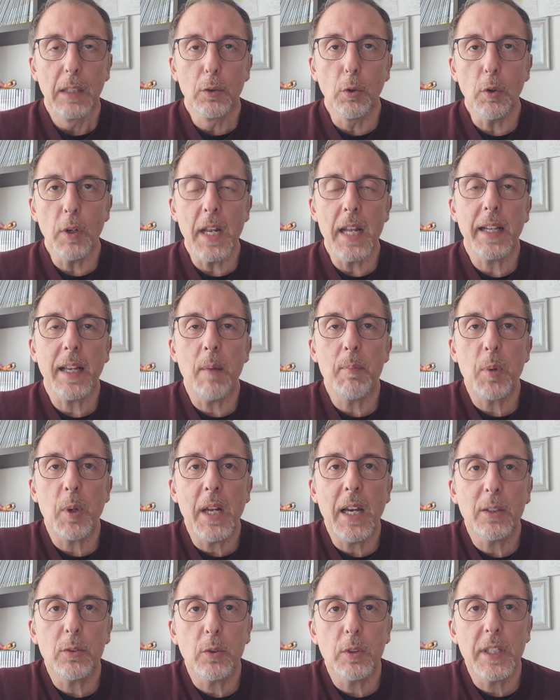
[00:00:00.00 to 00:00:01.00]
Torna il
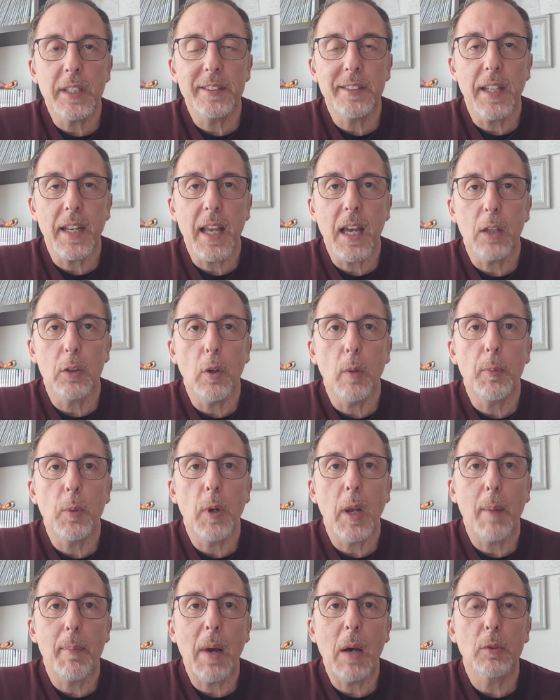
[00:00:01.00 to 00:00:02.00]
campionato di Serie A
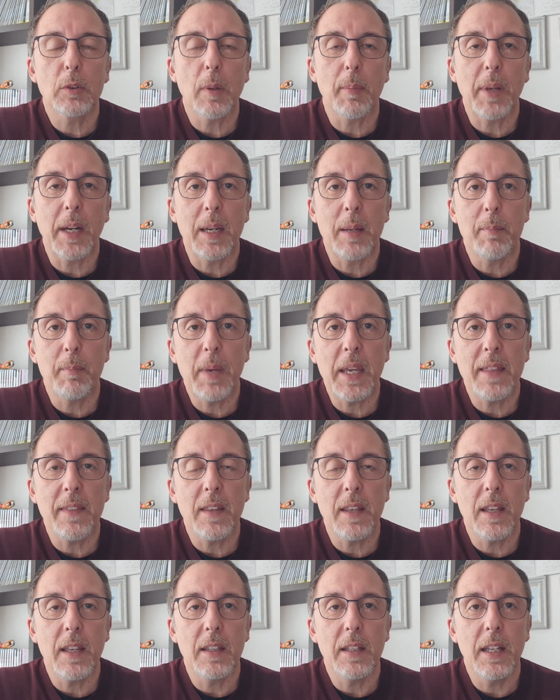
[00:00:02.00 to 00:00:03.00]
dopo la pausa per gli
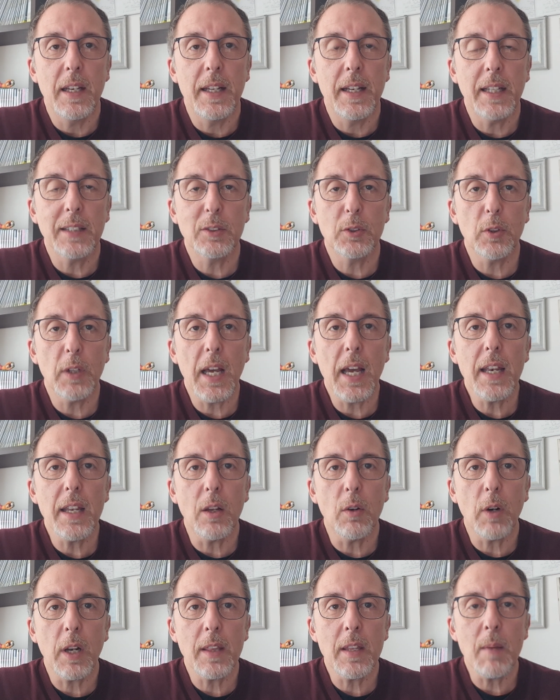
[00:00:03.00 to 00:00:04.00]
impegni delle nazionali,
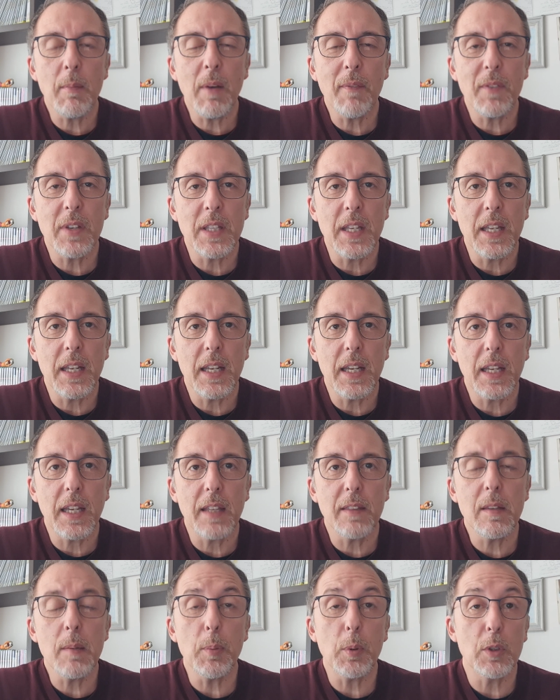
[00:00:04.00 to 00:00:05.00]
allora andiamo a vedere
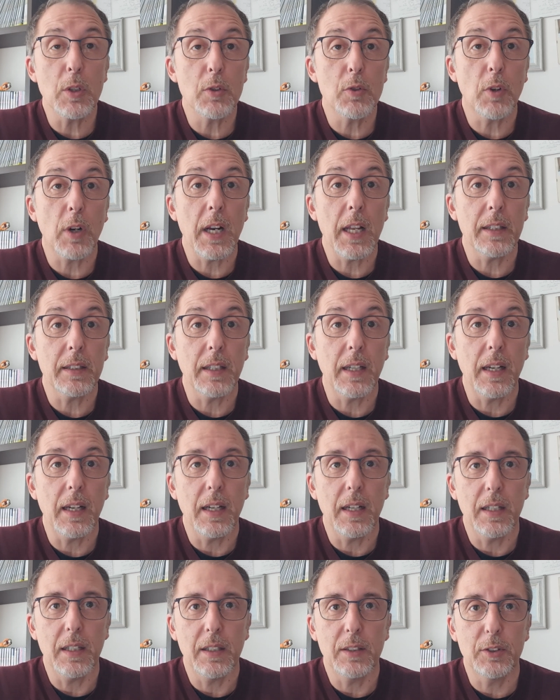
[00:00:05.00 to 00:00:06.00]
che tipo di
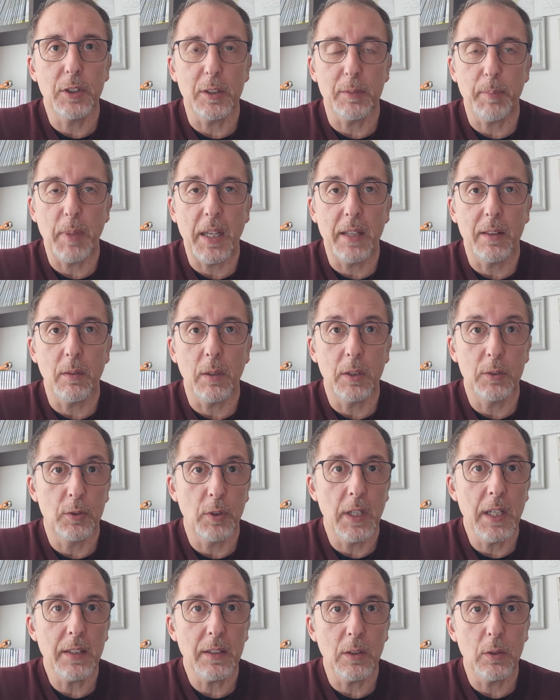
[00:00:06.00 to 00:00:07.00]
giornata ci aspetta, una
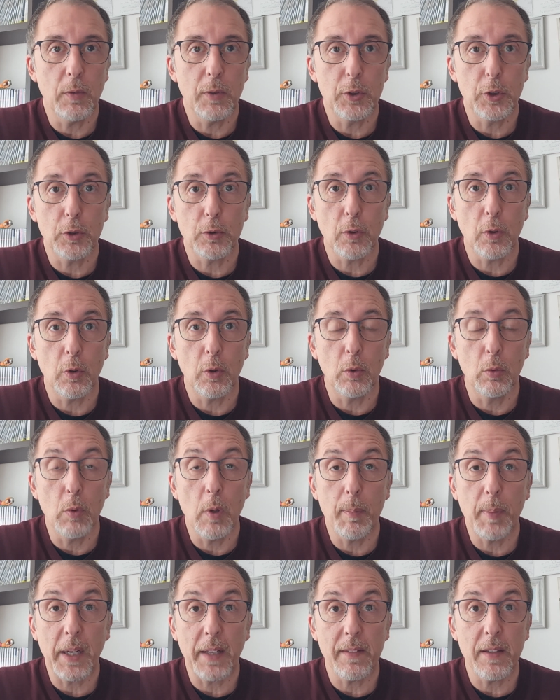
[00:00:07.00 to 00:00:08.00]
giornata dove ci sono
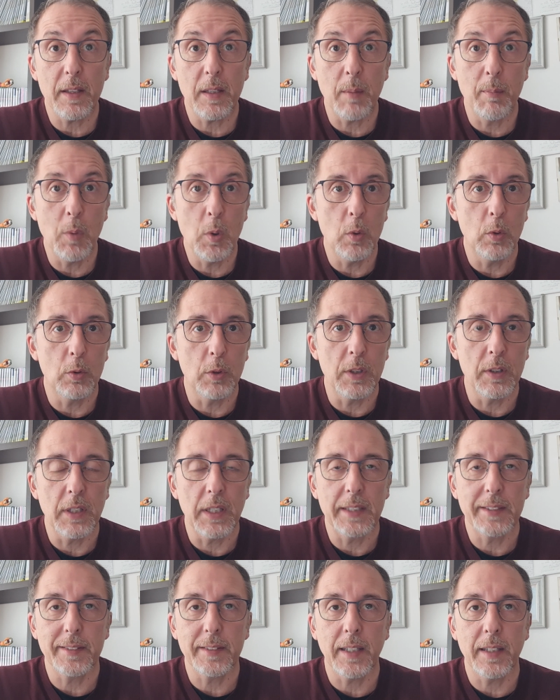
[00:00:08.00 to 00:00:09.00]
due partite molto
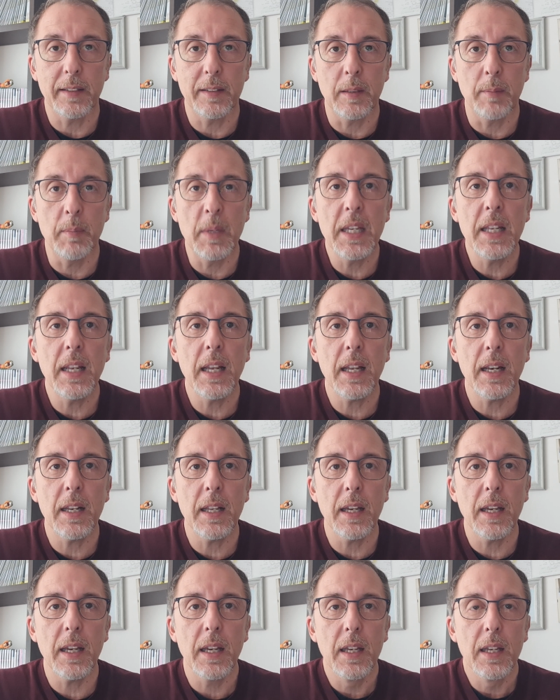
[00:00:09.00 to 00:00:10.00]
interessanti, Milan,
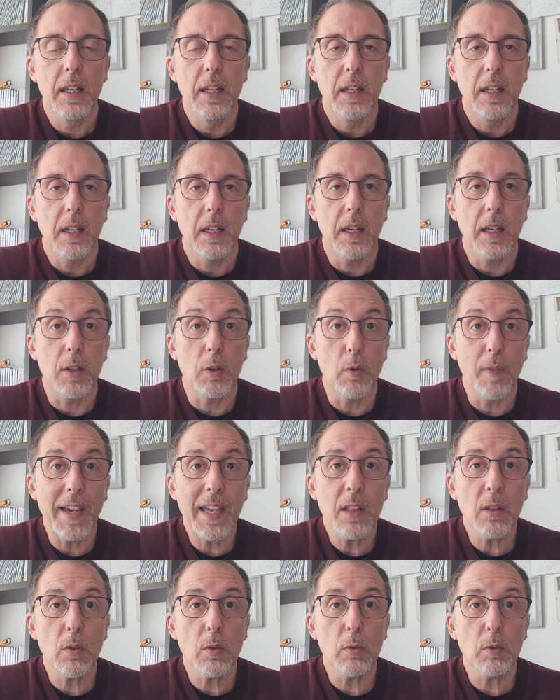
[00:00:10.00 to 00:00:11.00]
eh,
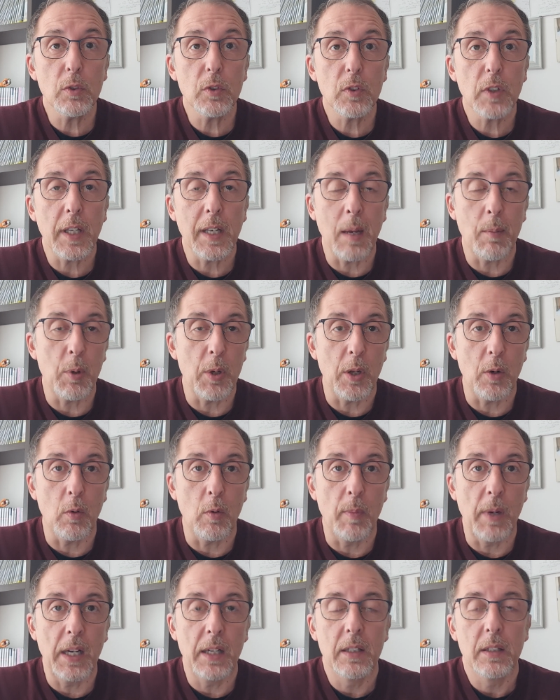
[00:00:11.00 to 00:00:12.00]
Juventus,
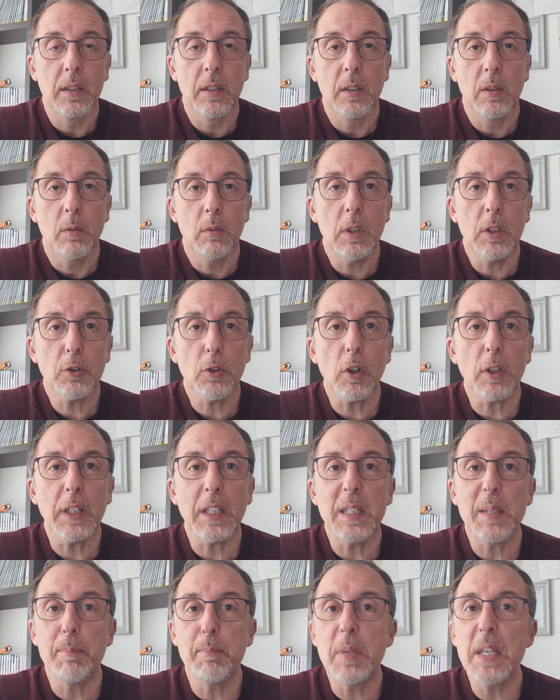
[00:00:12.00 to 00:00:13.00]
Napoli-Roma, una sorta
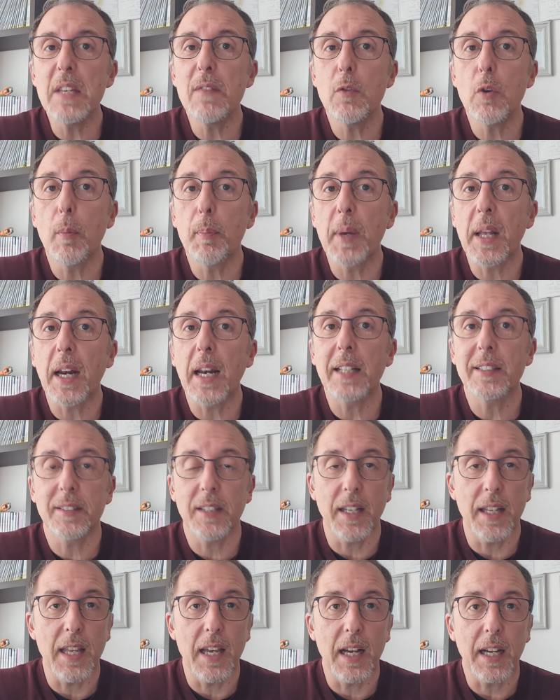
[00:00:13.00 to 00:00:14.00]
di bivio per la
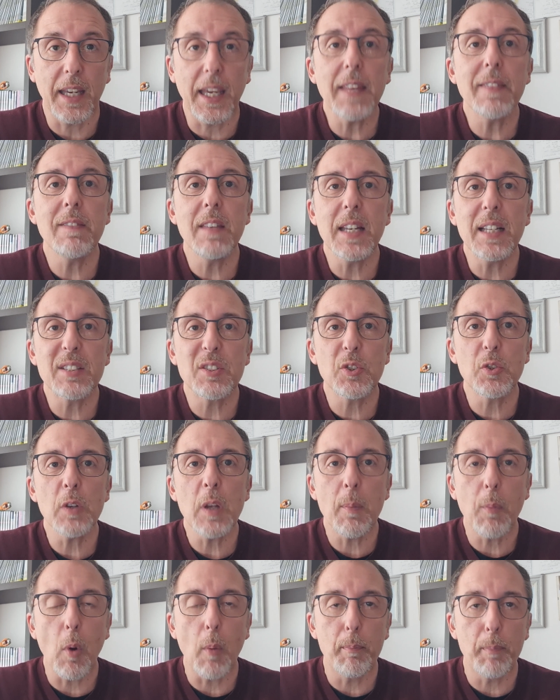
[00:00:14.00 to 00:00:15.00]
Serie A, che
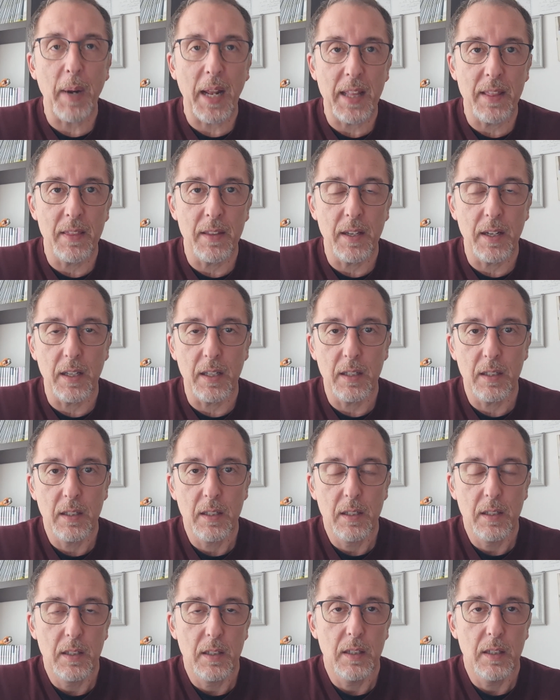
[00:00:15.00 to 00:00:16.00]
direzione può prendere
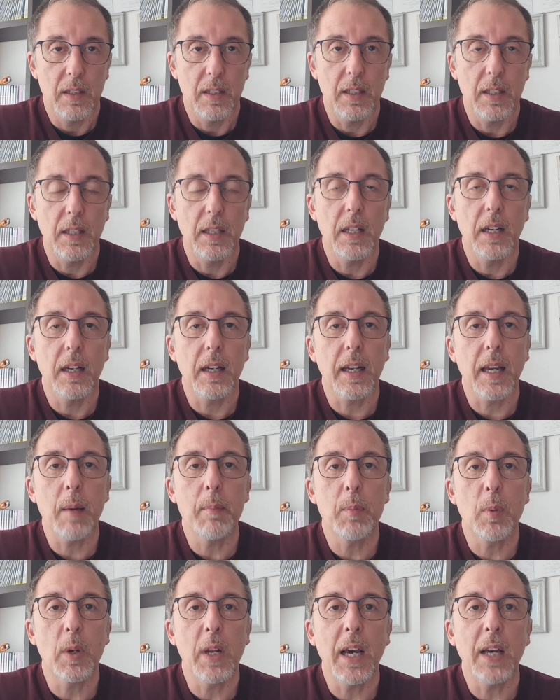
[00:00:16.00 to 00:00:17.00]
eh, il
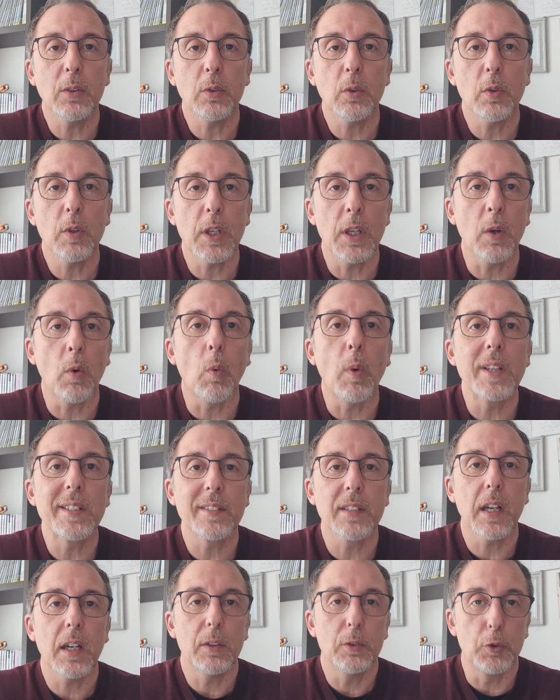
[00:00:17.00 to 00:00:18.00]
campionato in
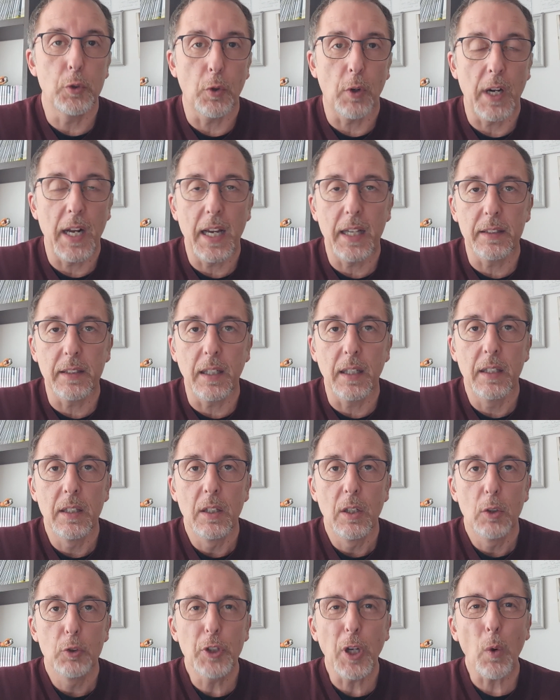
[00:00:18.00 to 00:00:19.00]
questa giornata?
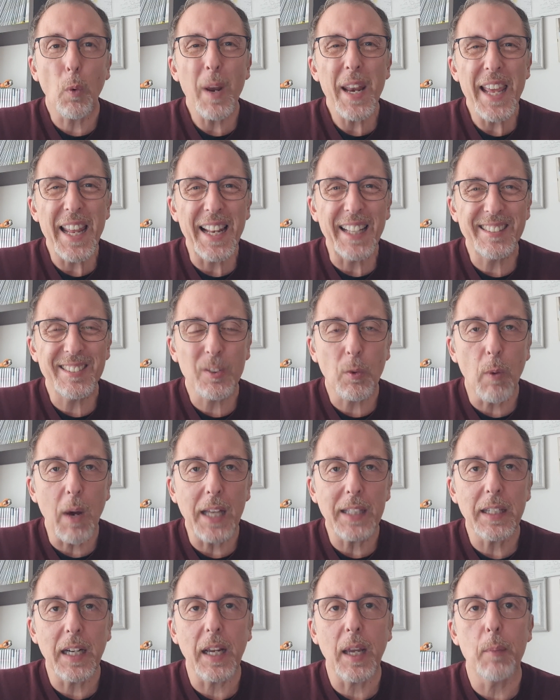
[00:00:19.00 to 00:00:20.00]
Cioè qual è la
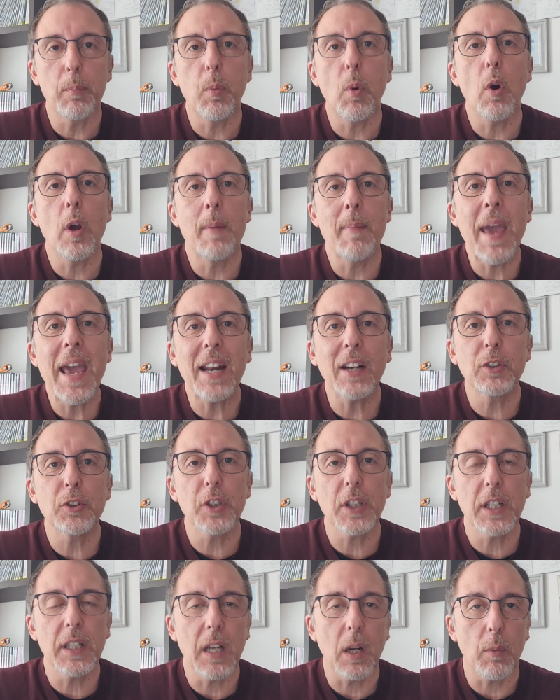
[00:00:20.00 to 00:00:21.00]
squadra che può
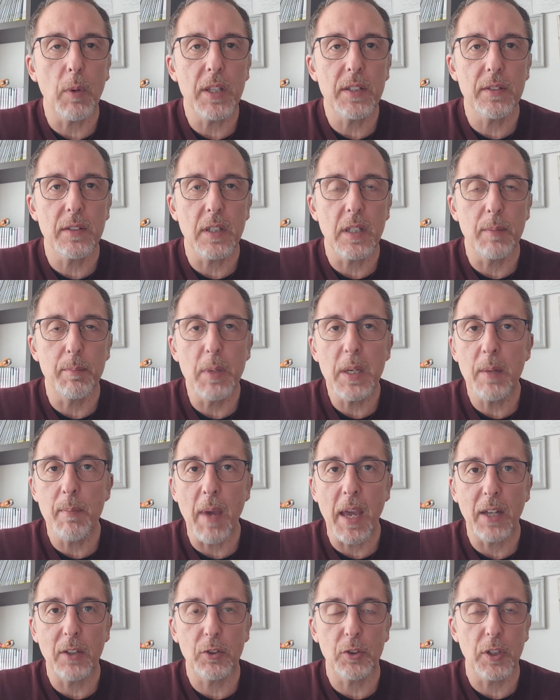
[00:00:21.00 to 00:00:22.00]
emergere da questi big
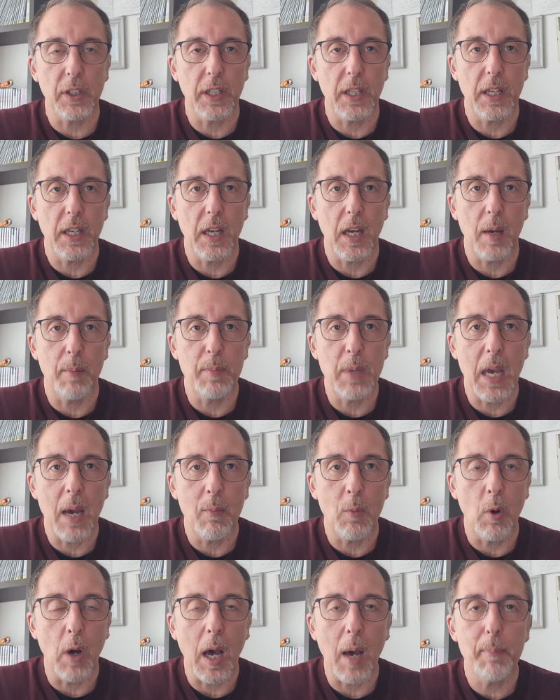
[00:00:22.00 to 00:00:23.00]
match che
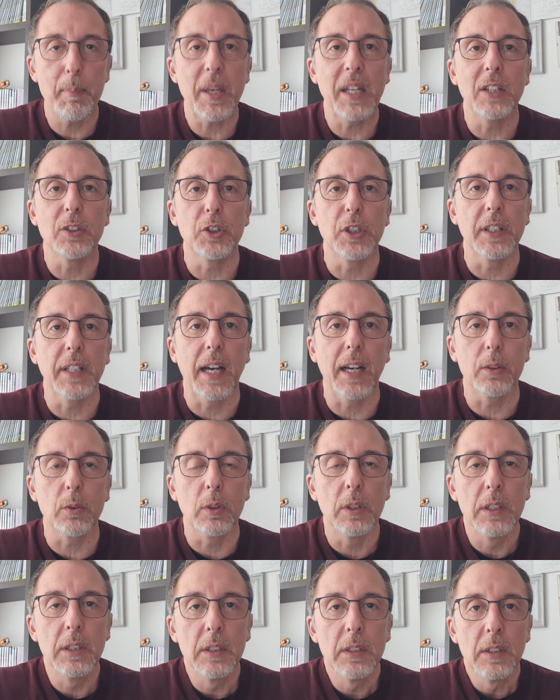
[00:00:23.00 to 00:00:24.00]
abbiamo appena citato?